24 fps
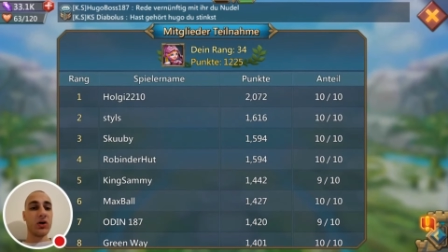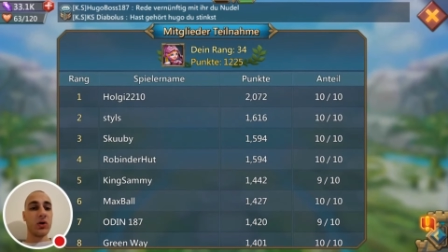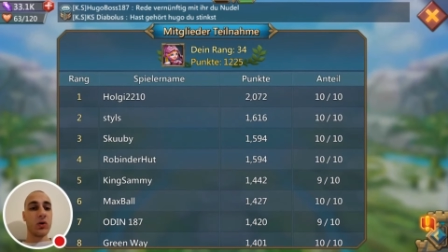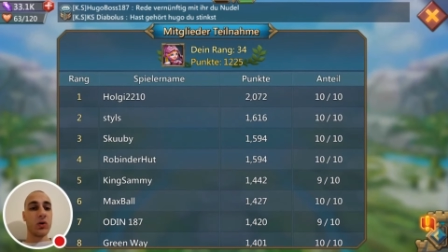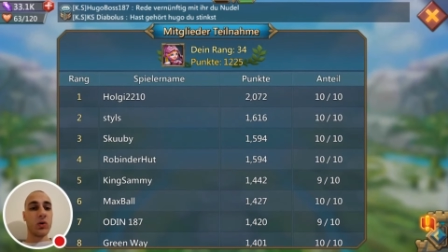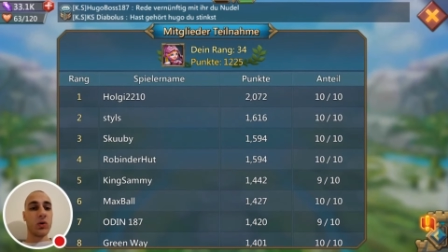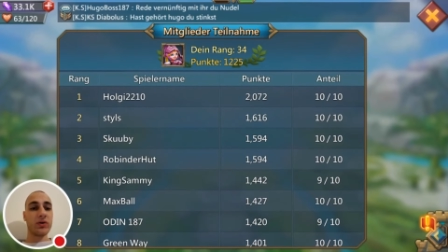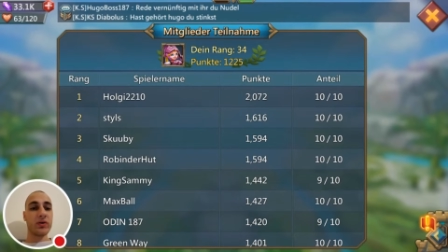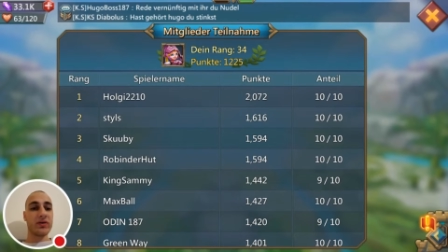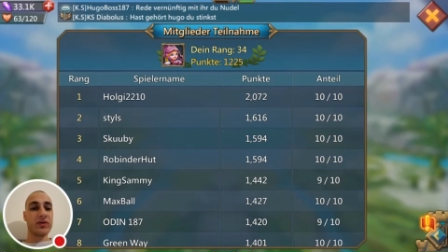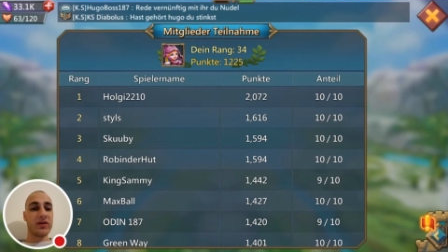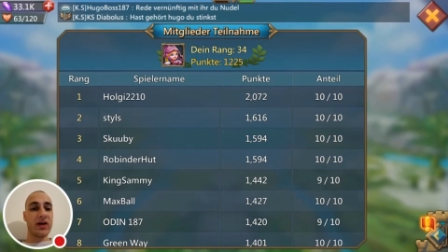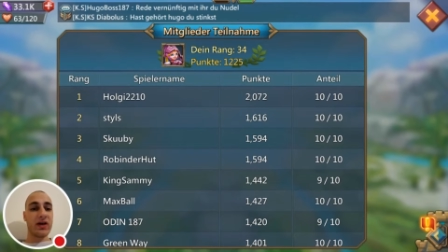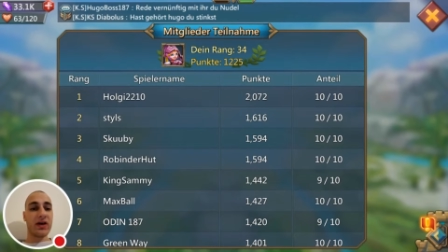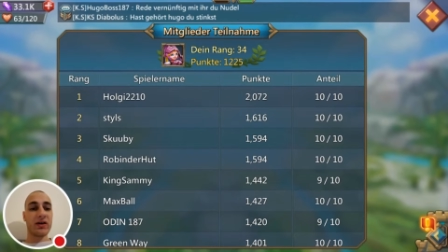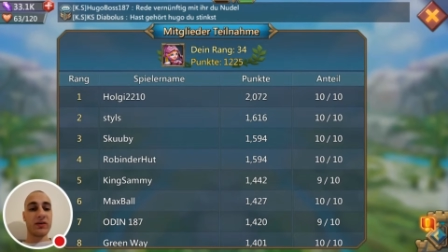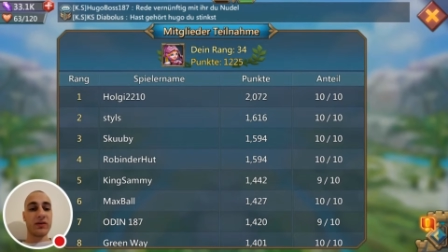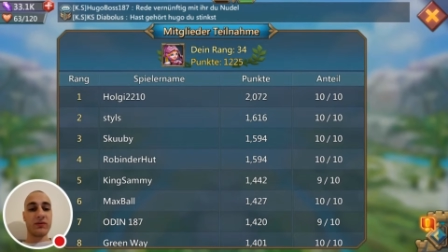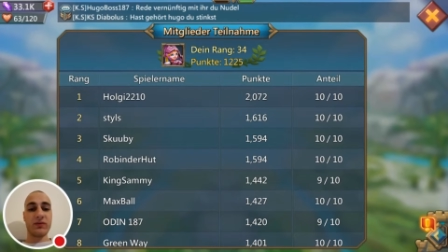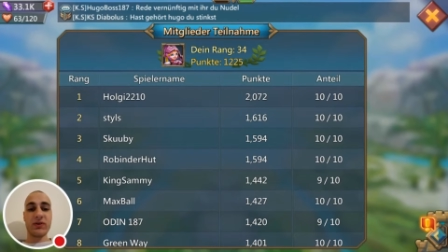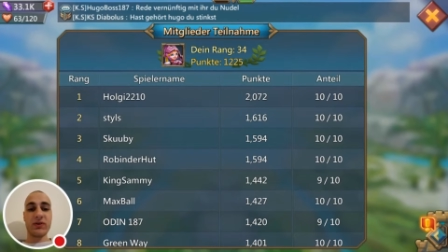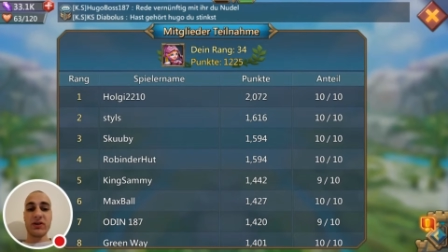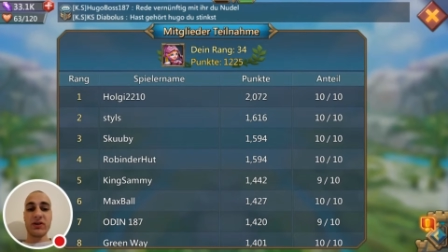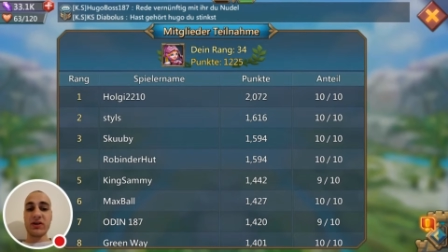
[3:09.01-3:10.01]
Und ja,
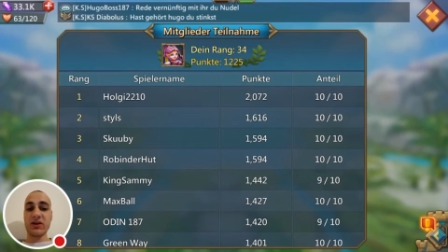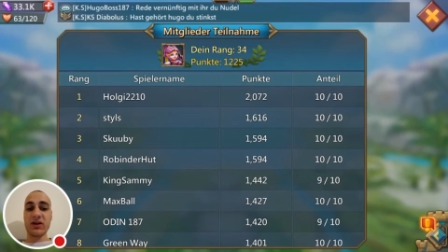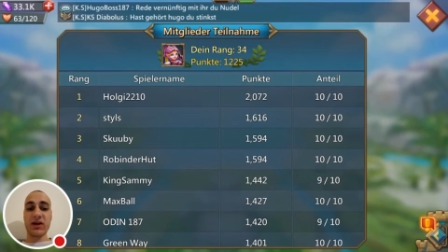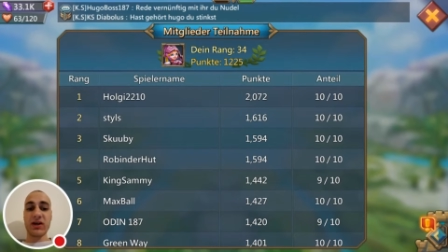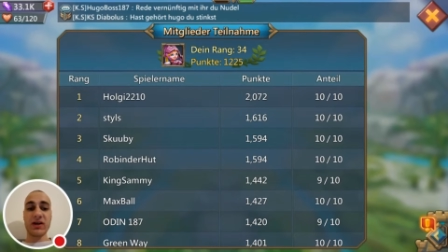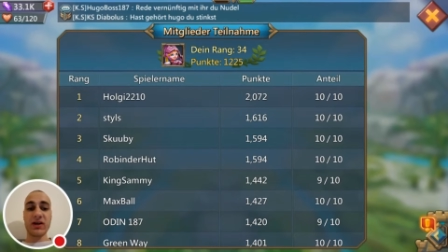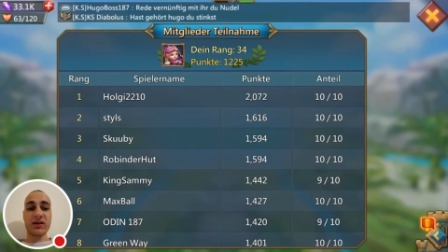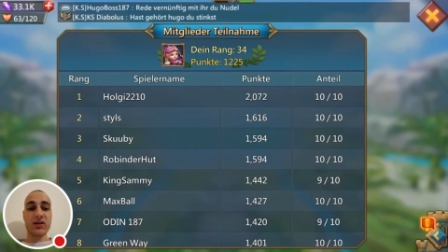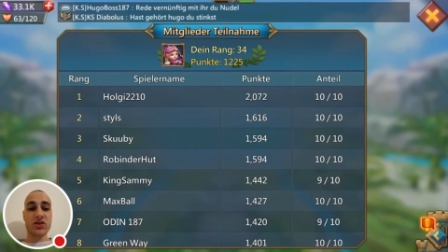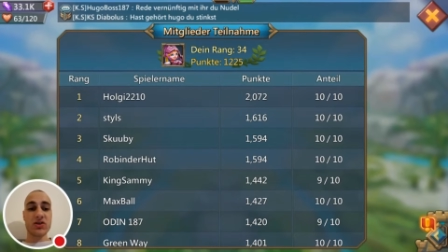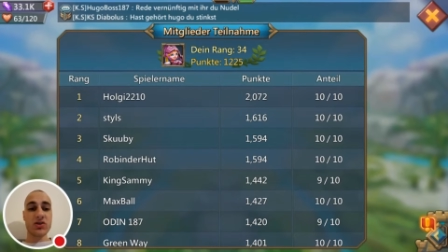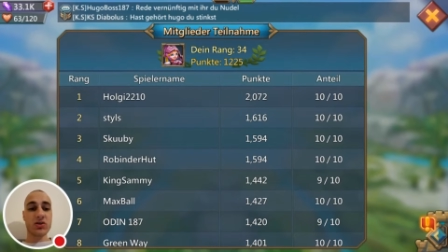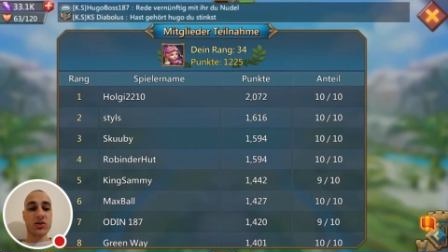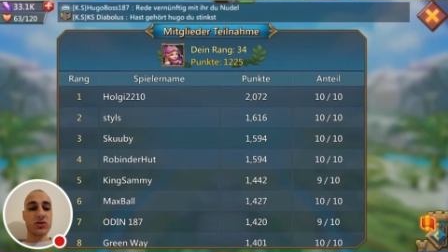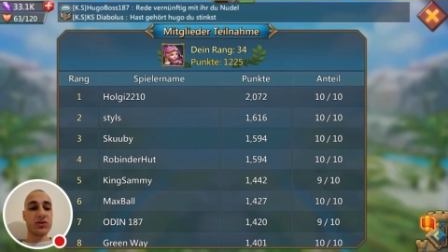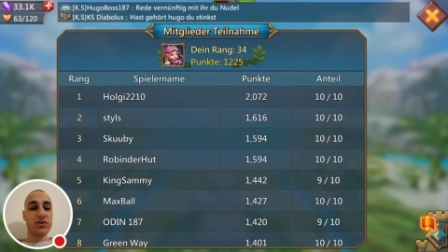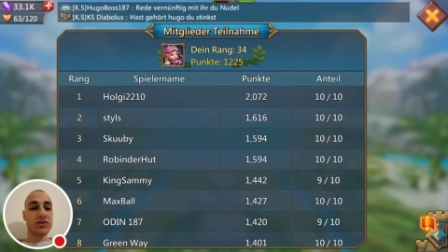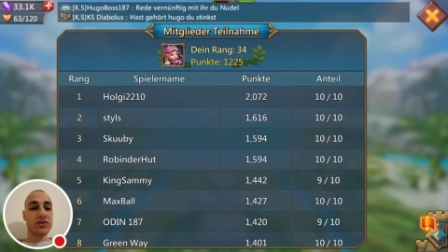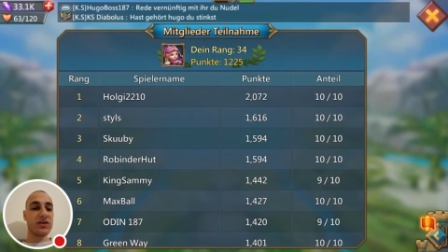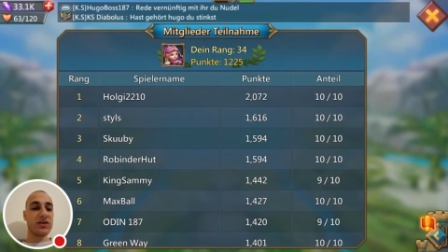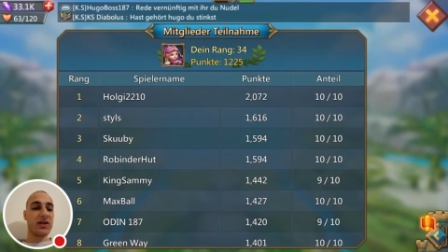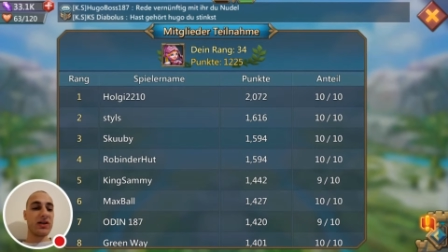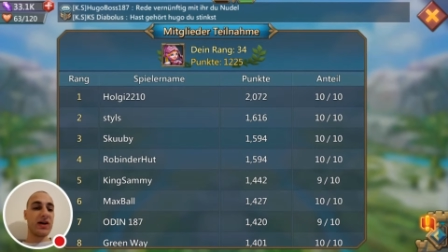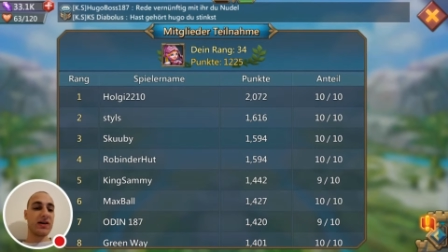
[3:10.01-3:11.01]
ihr, ihr kennt das schon,
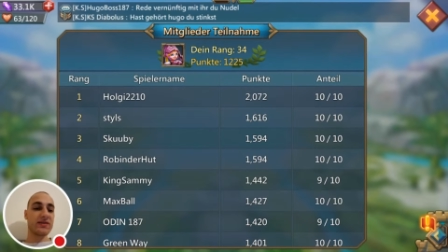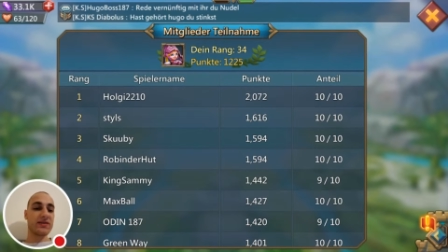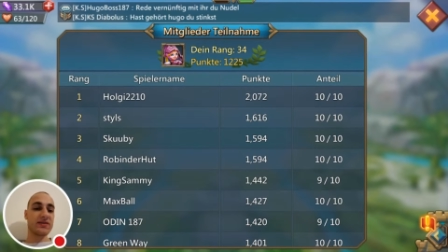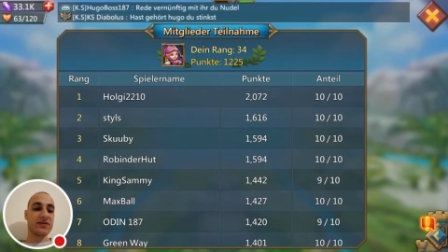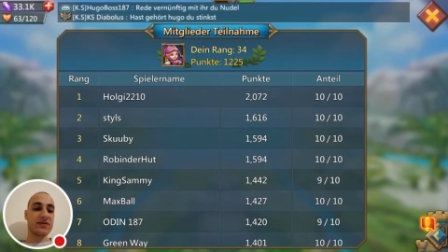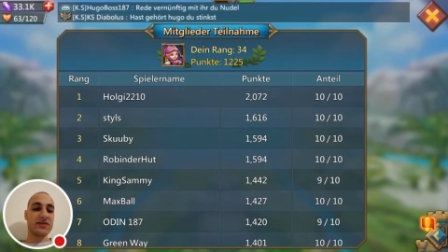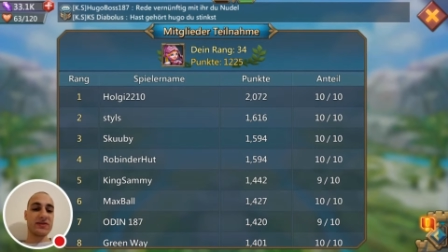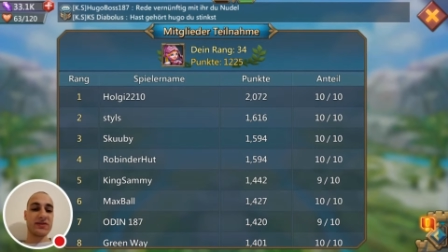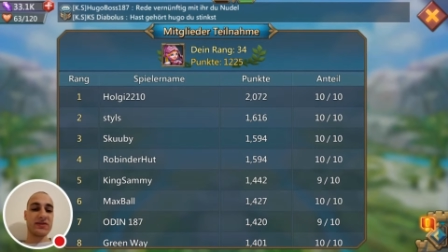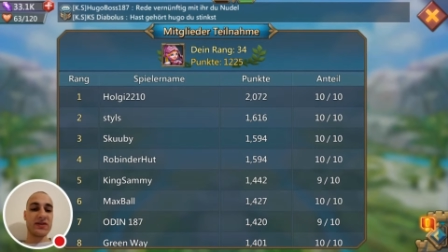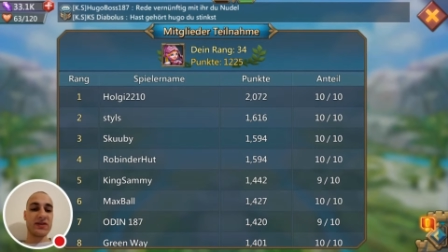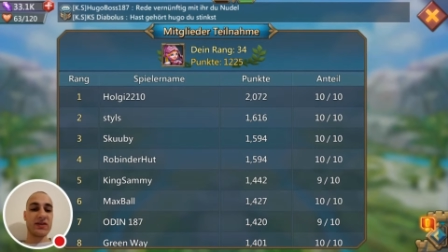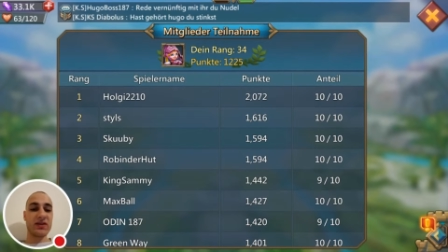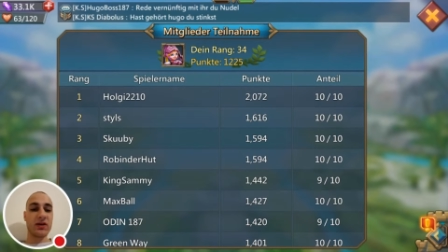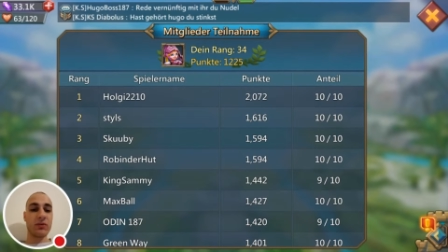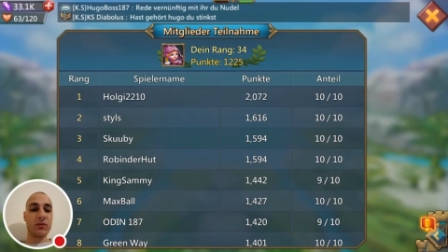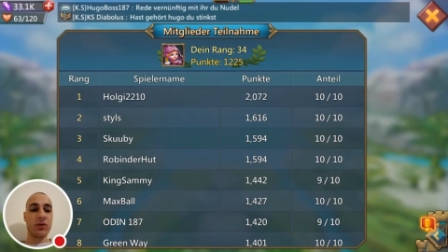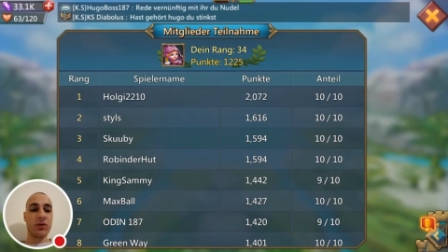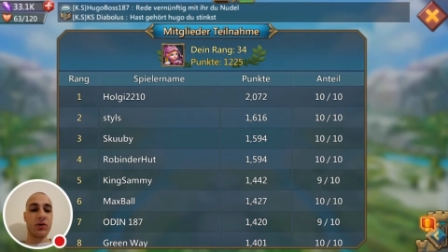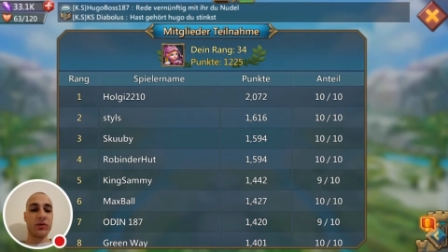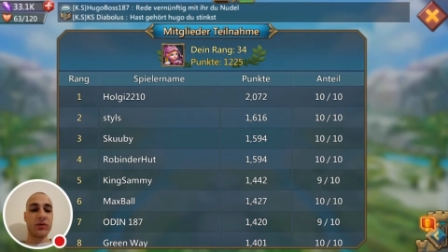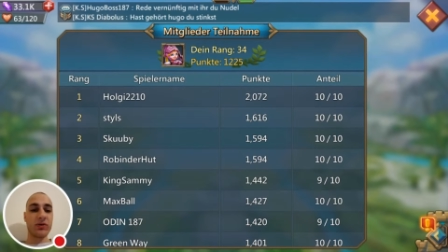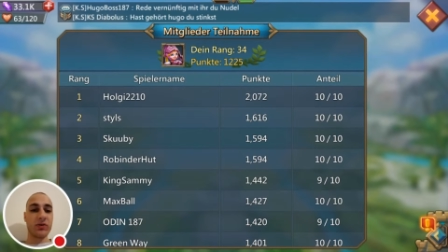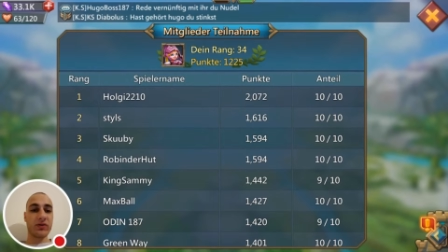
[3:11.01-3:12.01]
die ersten 10 hier
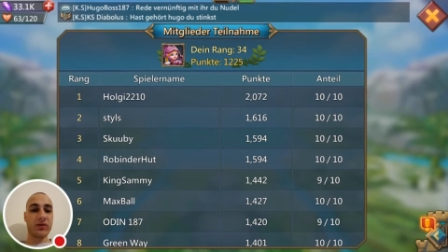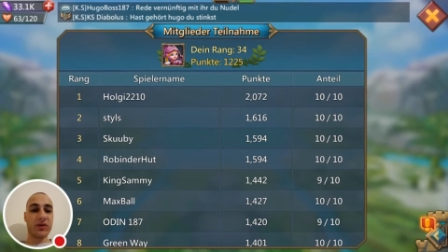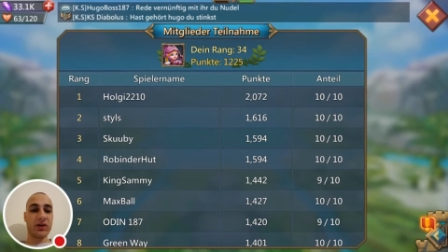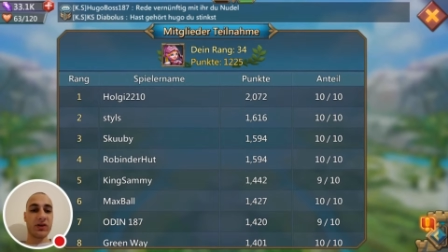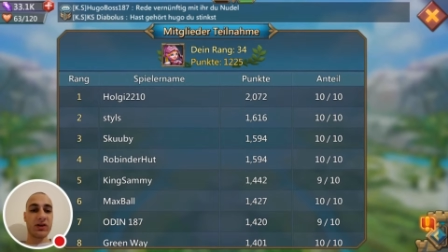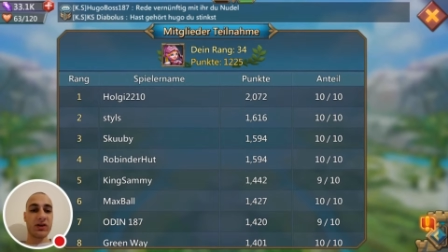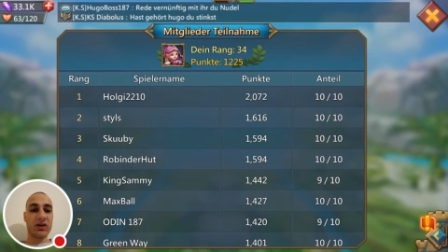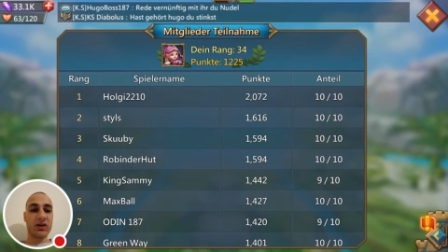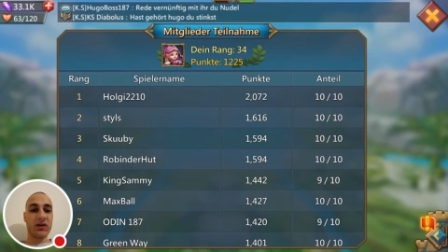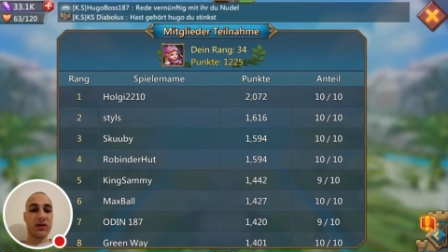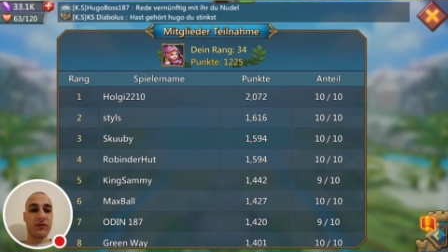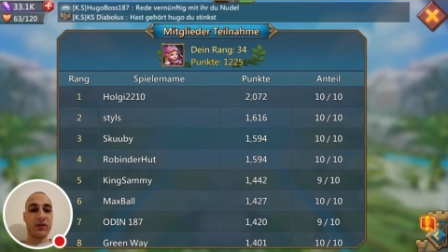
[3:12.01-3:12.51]
bei uns aus der Gilde,